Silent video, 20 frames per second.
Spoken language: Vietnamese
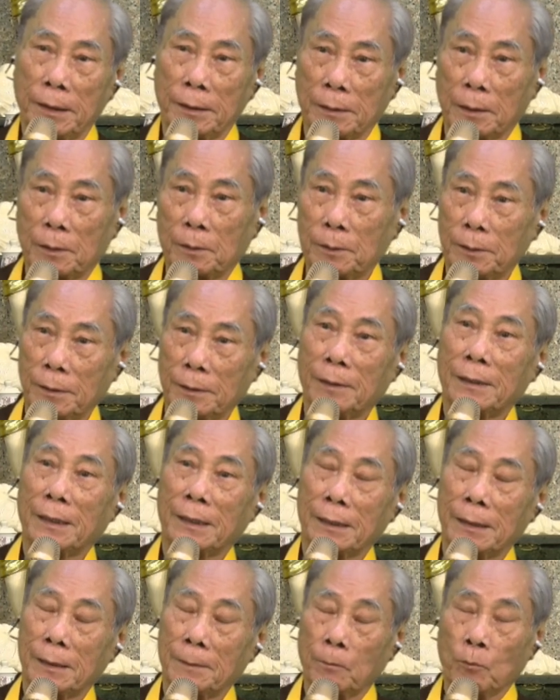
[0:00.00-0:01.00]
về thôi. Nó
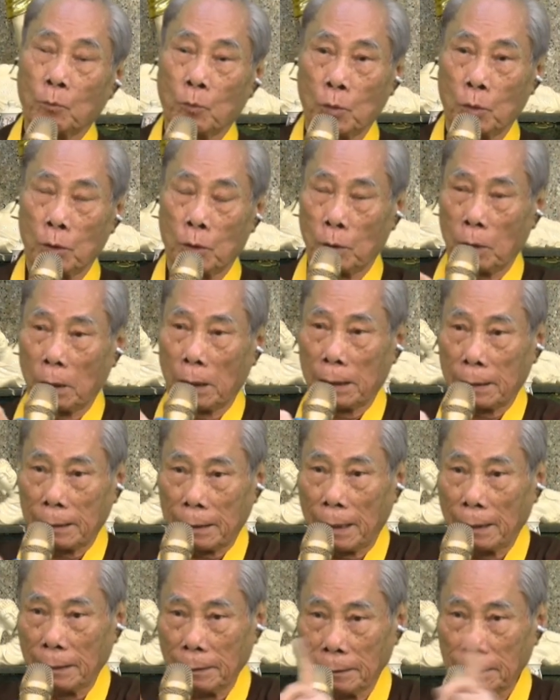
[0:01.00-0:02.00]
là gì? Gọi là
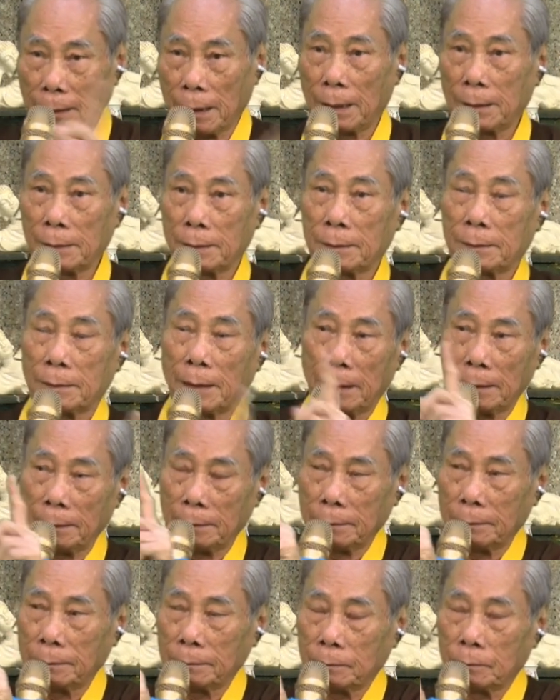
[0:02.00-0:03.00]
thánh thần.
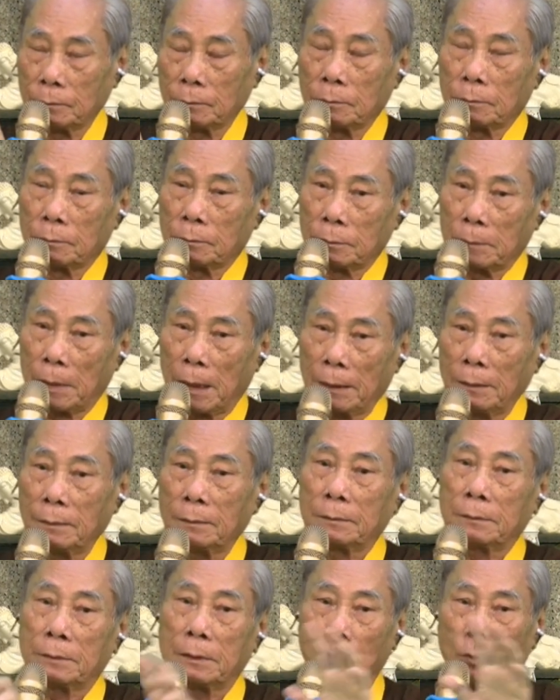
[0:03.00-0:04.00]

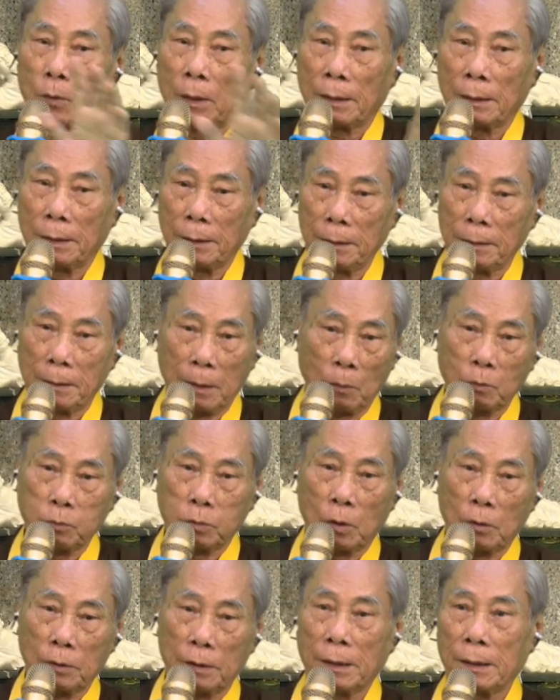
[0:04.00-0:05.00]
Thánh thì quản lý
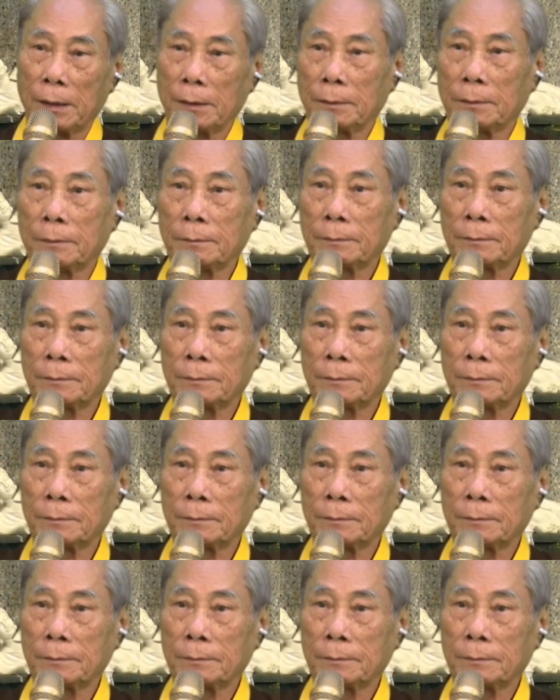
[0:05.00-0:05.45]
không cho về,